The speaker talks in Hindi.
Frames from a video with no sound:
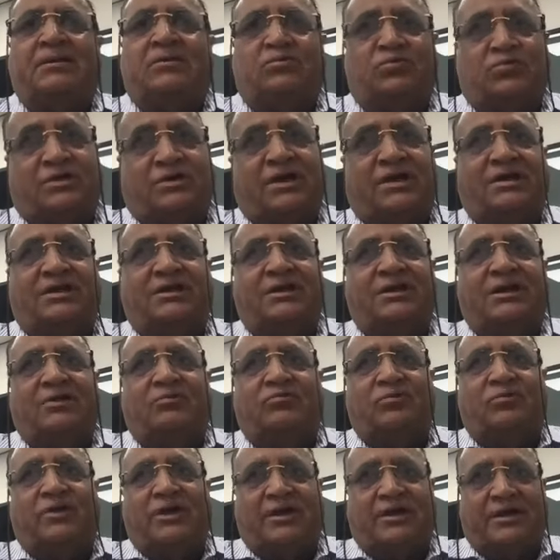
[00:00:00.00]
उनके लिए
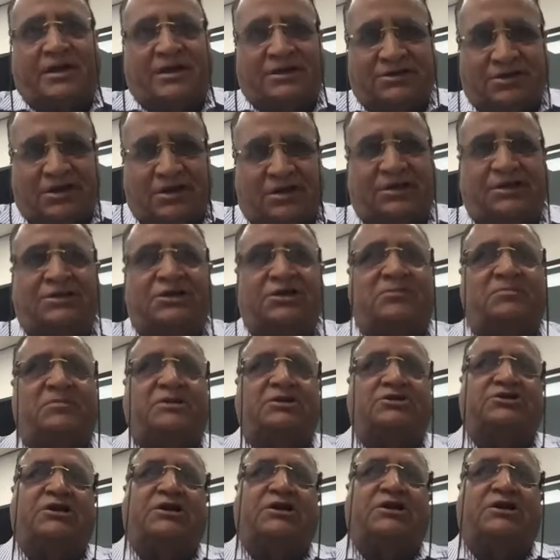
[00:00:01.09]
उन्हें खराज अकीदत
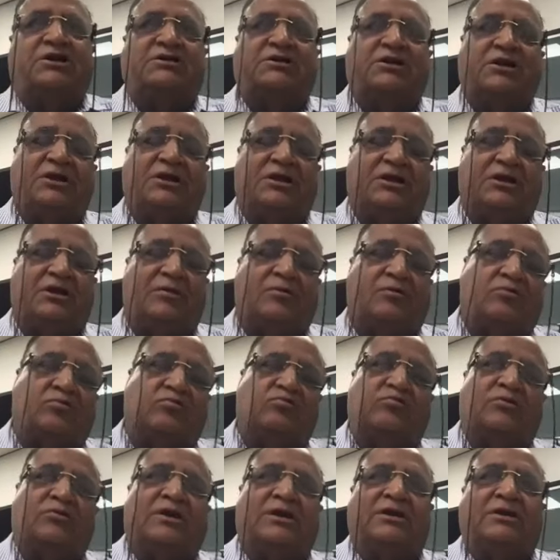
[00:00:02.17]
पेश करते हैं और
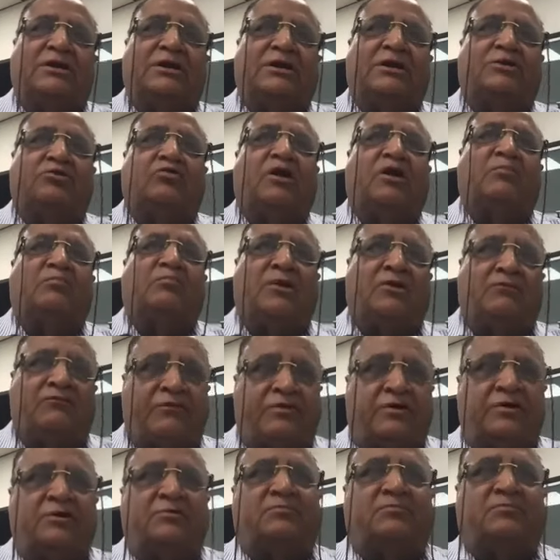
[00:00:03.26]
उनके लिए दुआ
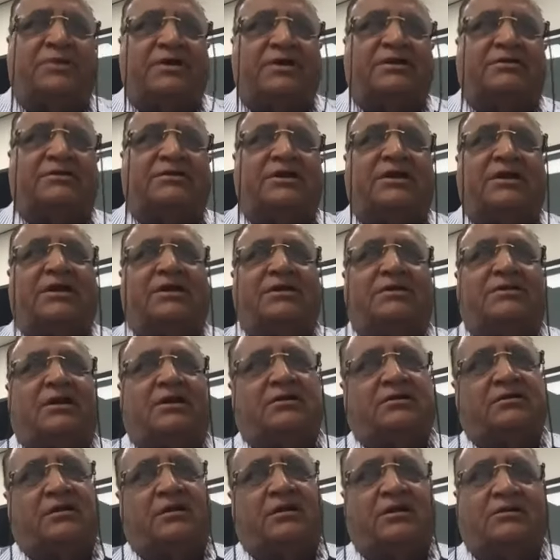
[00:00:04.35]
मफ़रत भी करते हैं
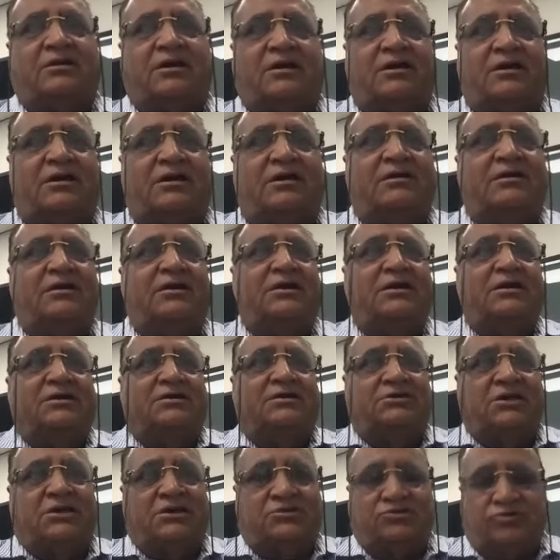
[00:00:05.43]
ताकि अल्लाह ताला
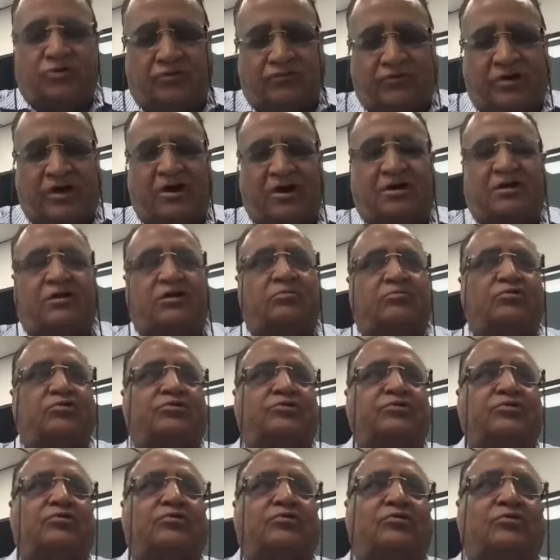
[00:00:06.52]
शहीद जुल्फ़ार अली
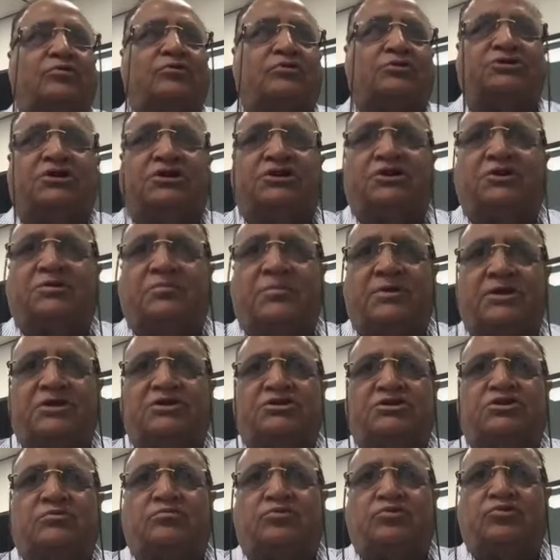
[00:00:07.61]
भुट्टो और शहीद
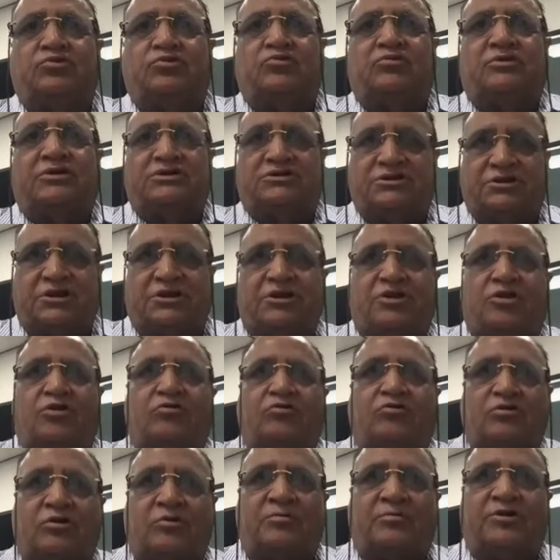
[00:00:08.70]
बेनजीर भुट्टो के सगीरा
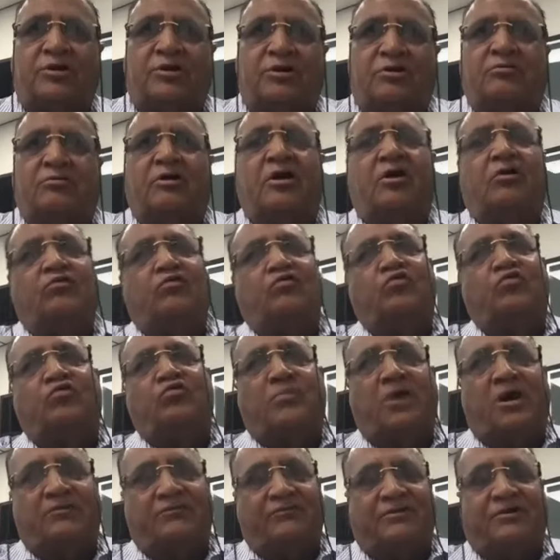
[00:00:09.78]
और कबीरा गुनाहों को
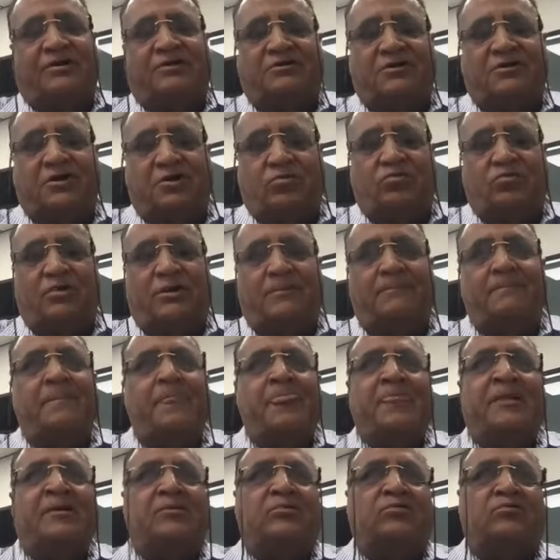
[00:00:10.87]
माफ़ करते हुए
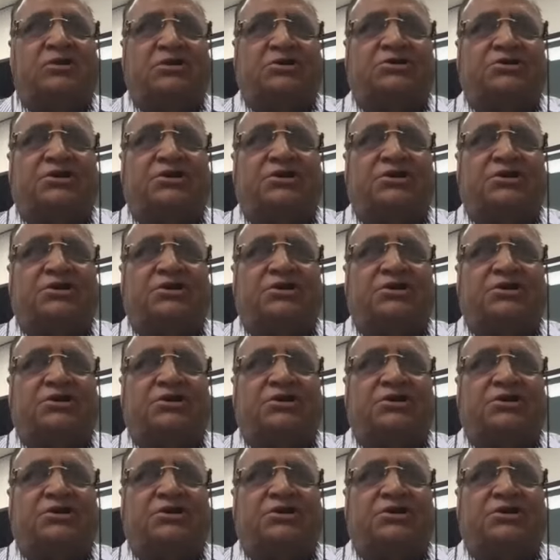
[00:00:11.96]
उन्हें